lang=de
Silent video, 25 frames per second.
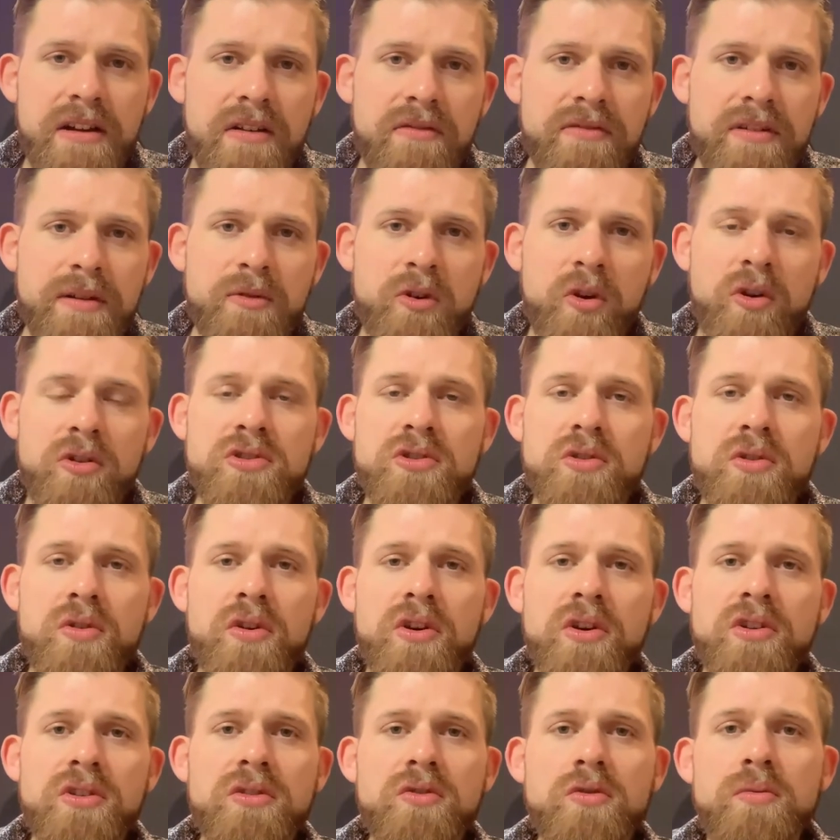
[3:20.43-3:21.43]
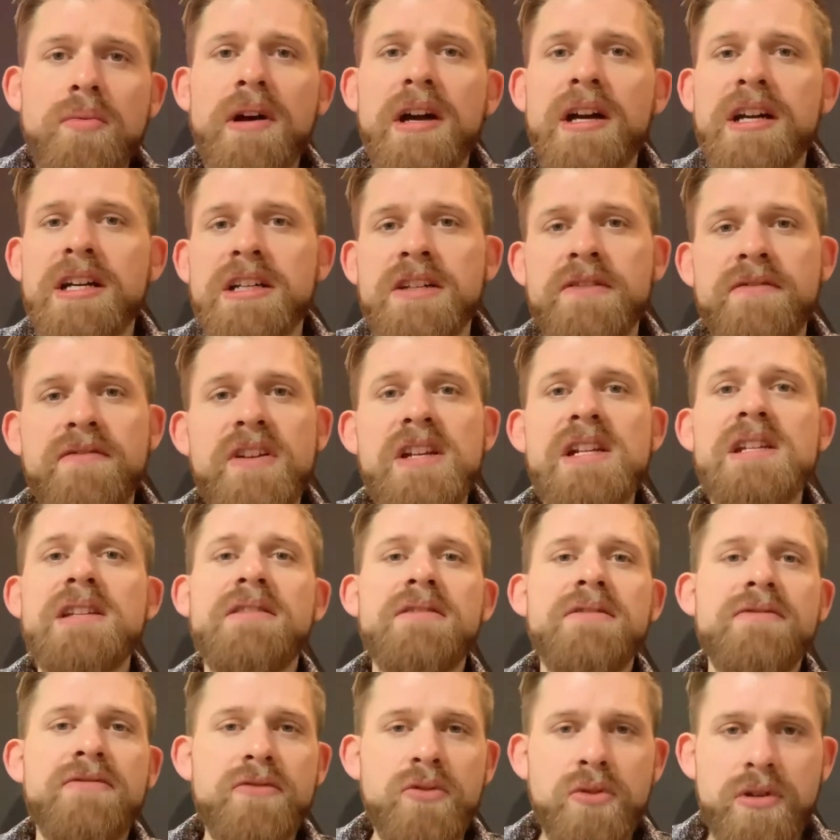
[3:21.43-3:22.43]
auf dem Konto noch
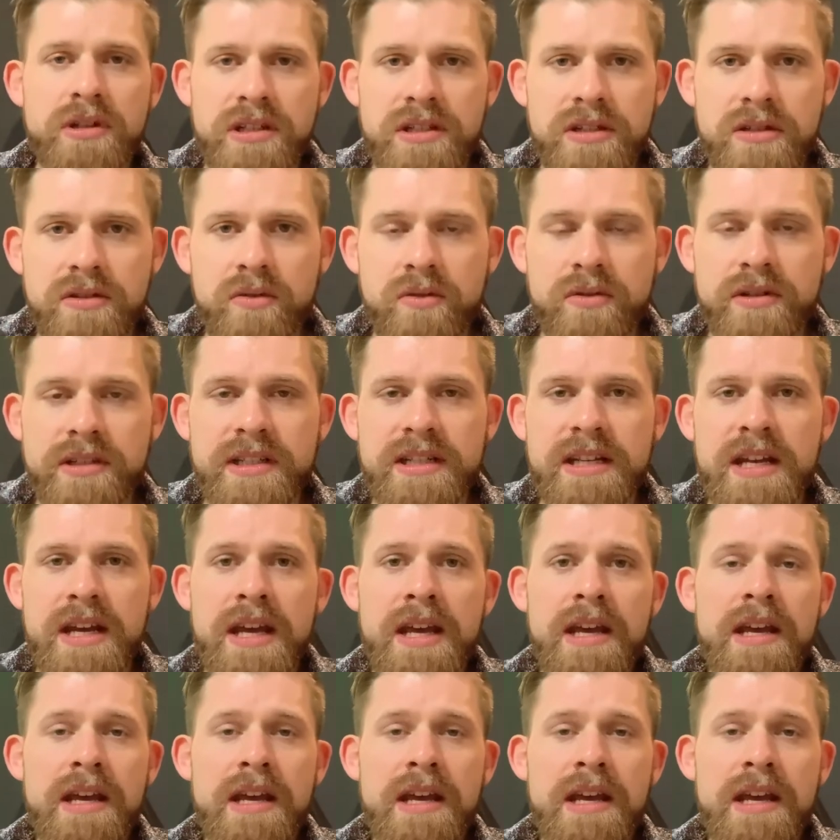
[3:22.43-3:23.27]
überquillen würde und